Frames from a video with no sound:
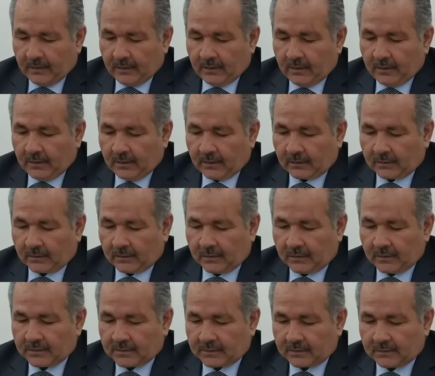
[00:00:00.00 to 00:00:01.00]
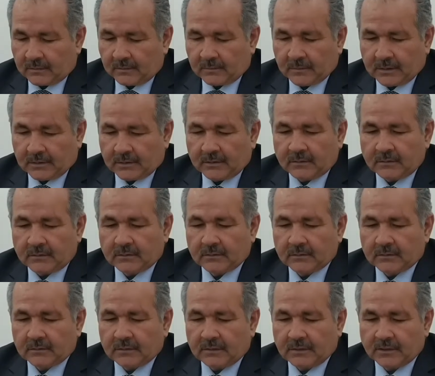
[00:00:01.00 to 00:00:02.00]
Allah'a sığınmanın
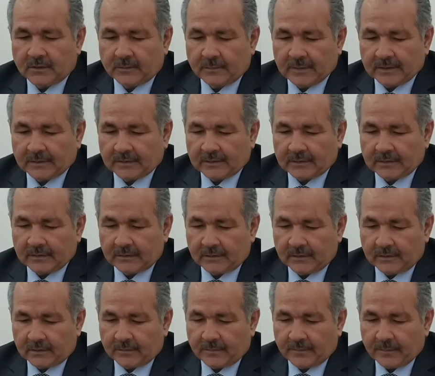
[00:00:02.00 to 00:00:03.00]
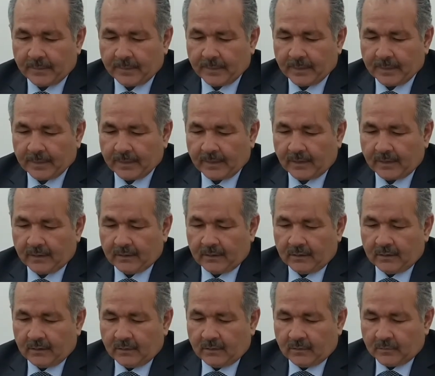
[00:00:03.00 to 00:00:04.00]
hikmetlerini
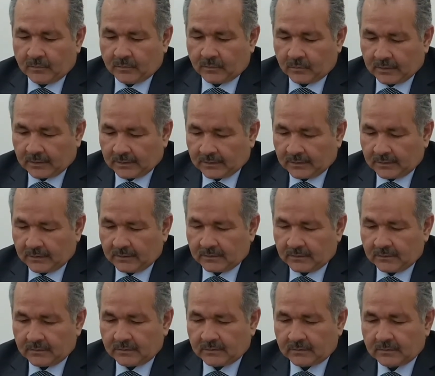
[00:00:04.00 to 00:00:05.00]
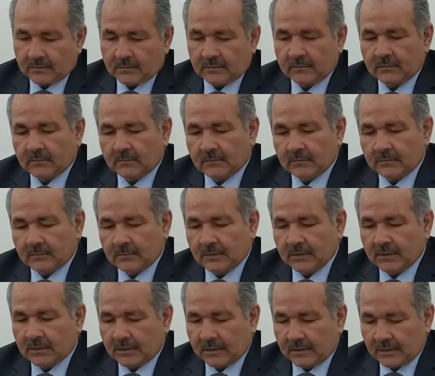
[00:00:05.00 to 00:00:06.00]
burada
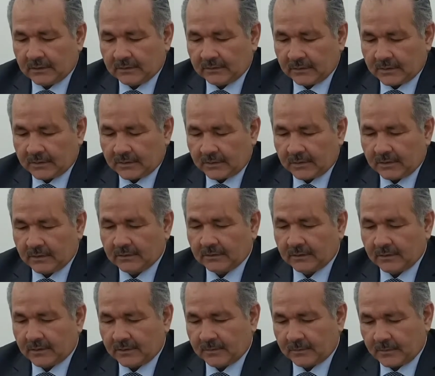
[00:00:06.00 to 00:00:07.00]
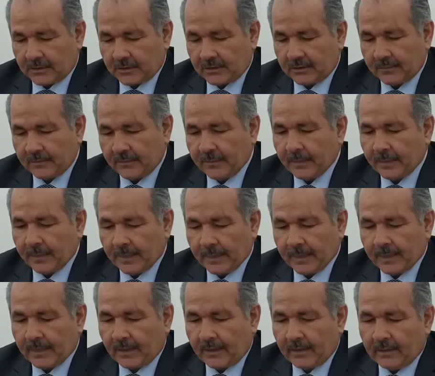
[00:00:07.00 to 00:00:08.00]
işaret işaret yazmış.
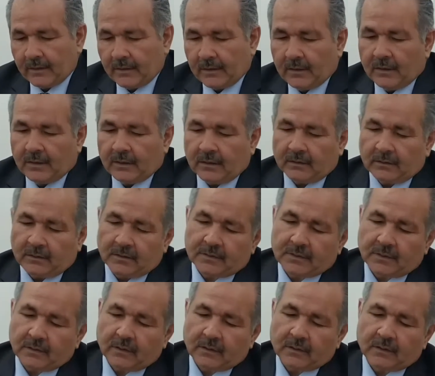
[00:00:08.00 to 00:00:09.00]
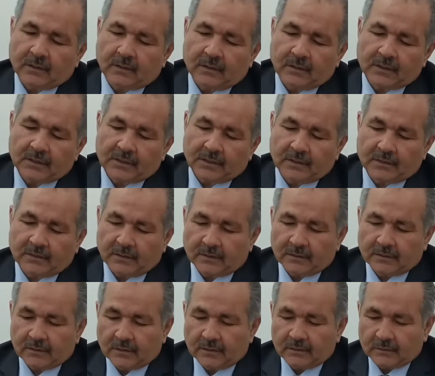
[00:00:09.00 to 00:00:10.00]
Yani insan Allah'a
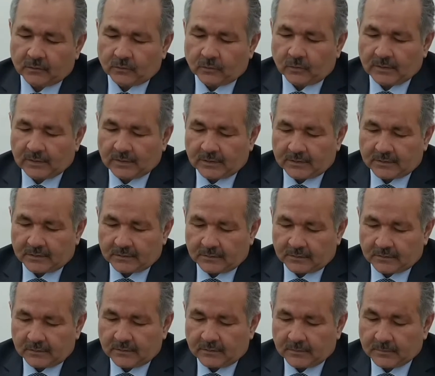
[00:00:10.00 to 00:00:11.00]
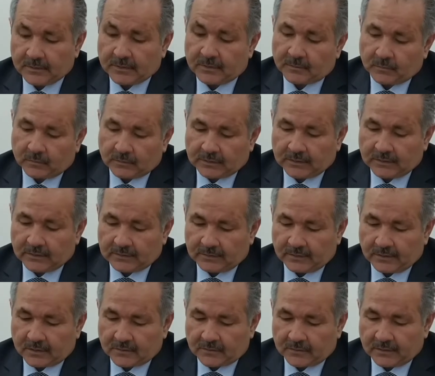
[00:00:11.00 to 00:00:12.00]
şeytandan dolayı sığınır. Bir bundan
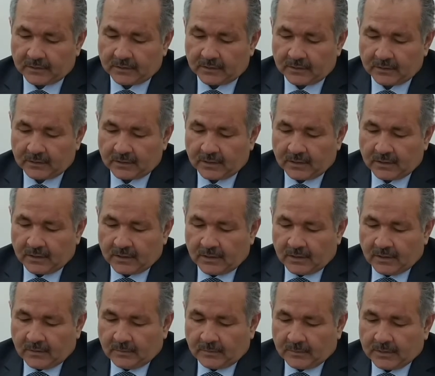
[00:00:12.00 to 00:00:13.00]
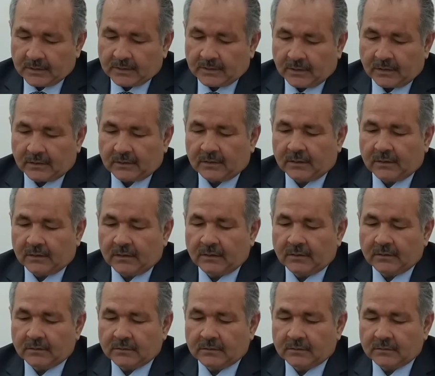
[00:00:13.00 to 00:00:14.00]
ihtiyacı var. Bir de Allah'a
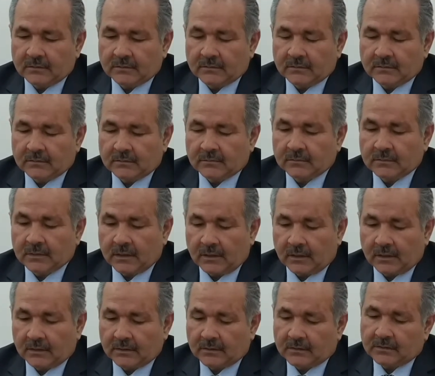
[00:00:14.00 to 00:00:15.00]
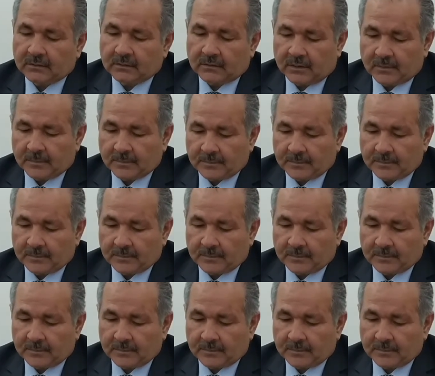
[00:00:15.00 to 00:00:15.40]
Halık'ı, Rabbi,